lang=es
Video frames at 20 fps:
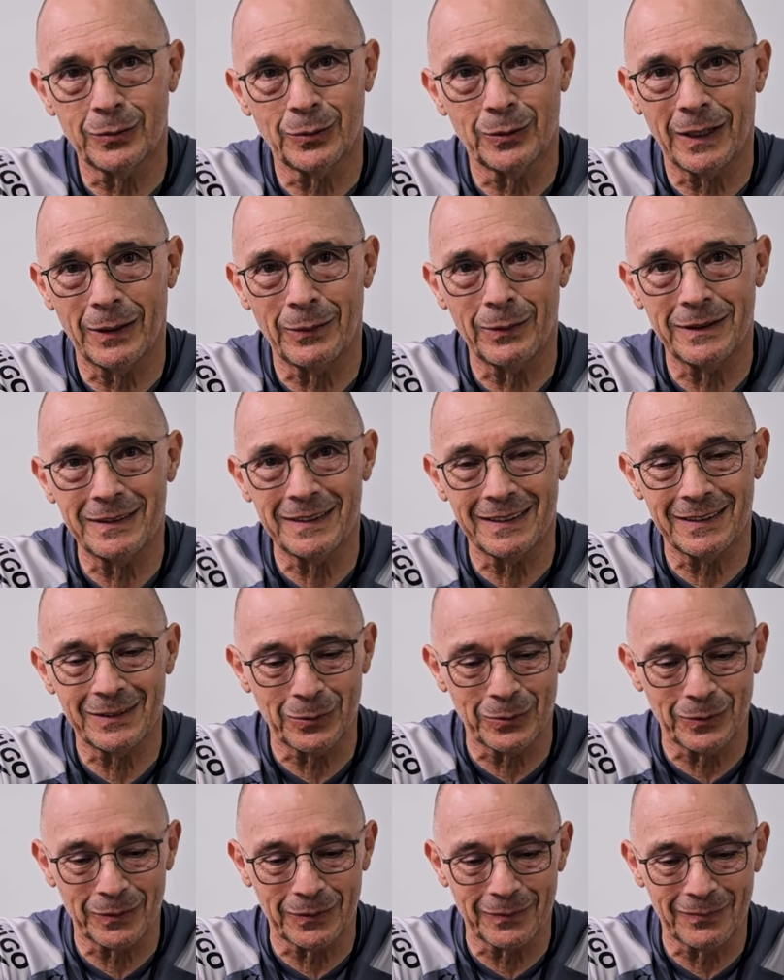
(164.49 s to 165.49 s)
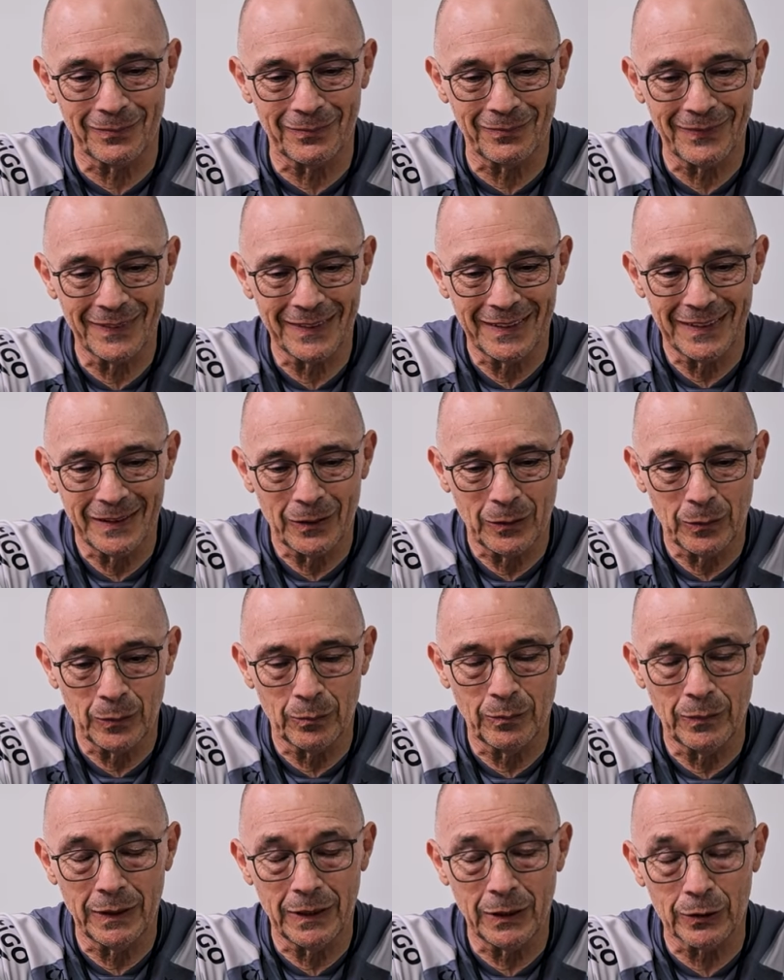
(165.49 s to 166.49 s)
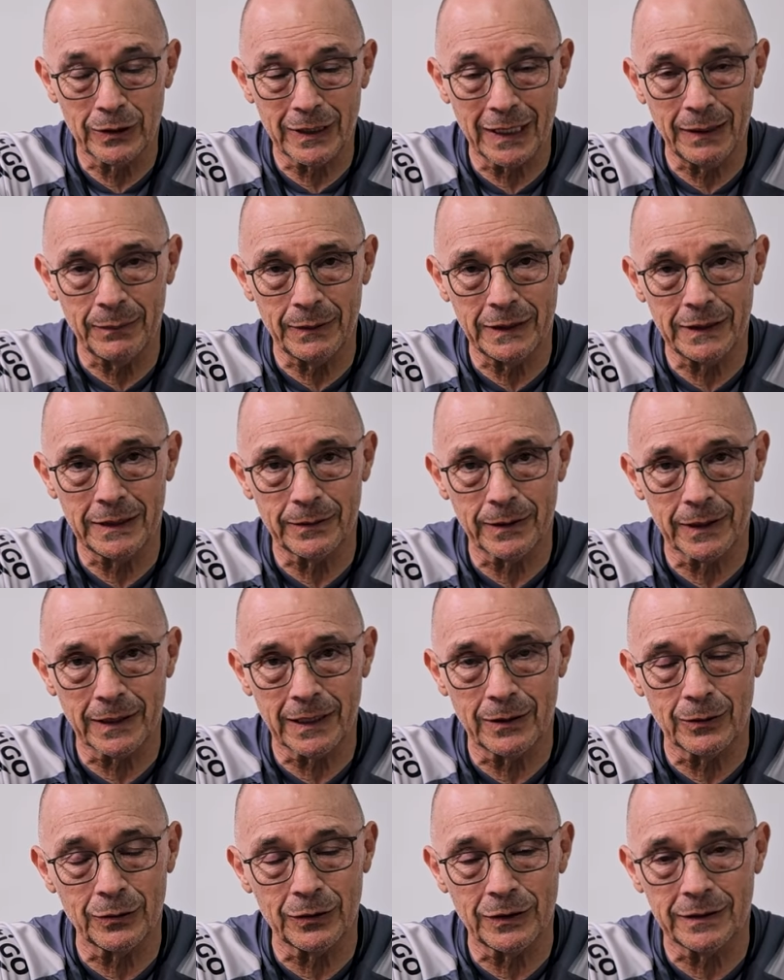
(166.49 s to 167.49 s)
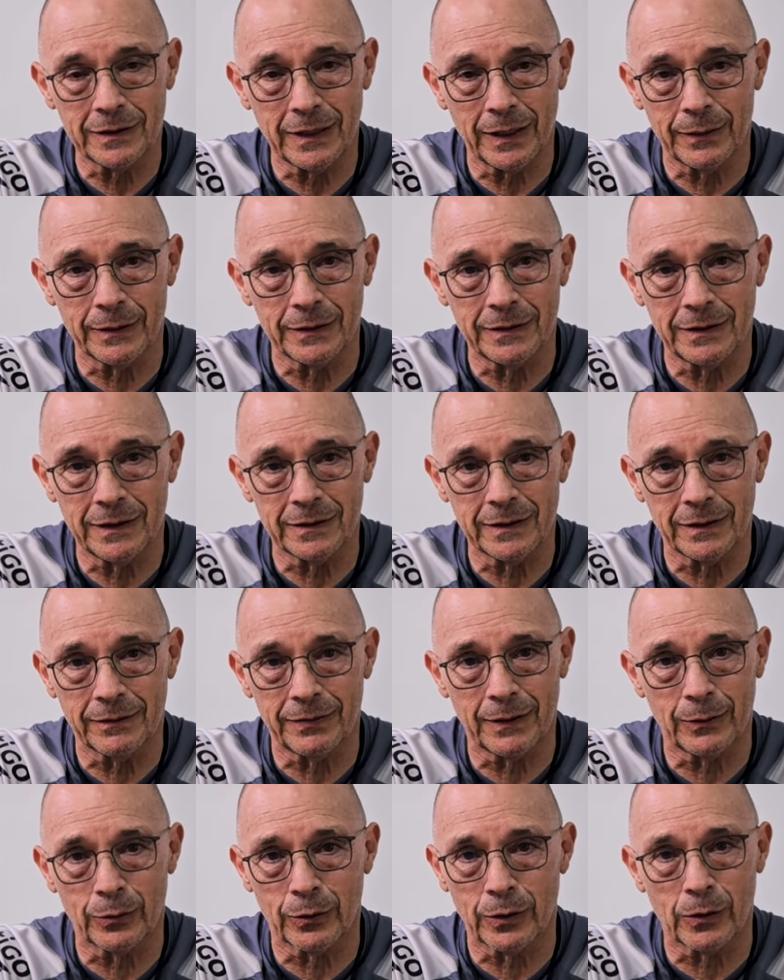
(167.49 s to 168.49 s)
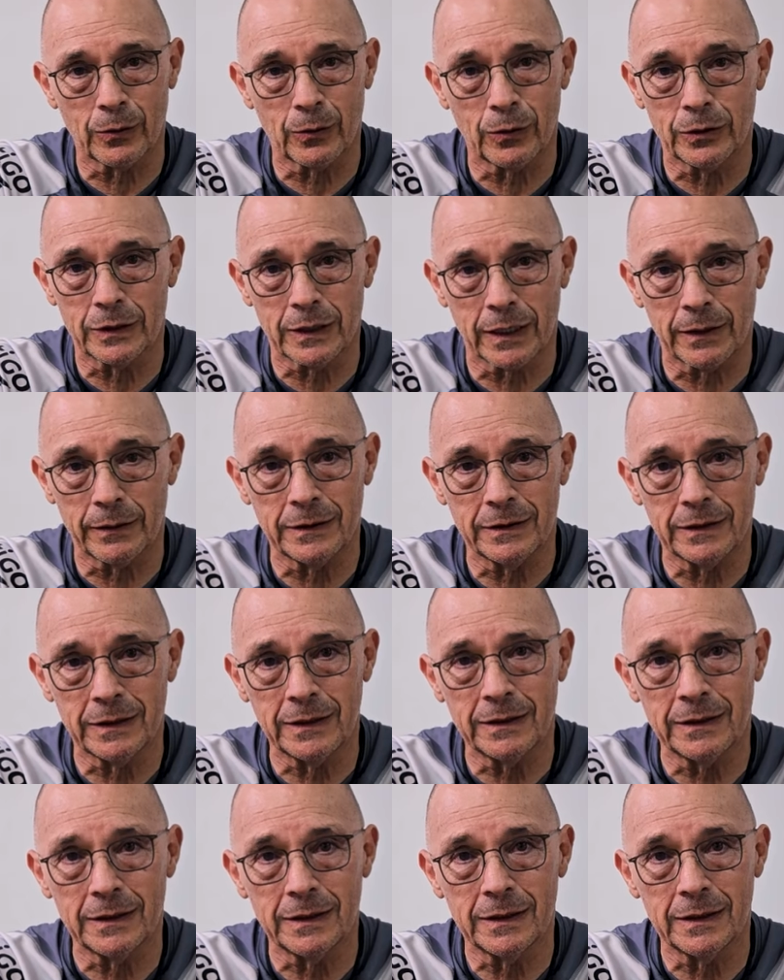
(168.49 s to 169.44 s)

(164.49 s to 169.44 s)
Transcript: a veces un mero trámite, ¿verdad? No se sabe si es a favor o en contra a veces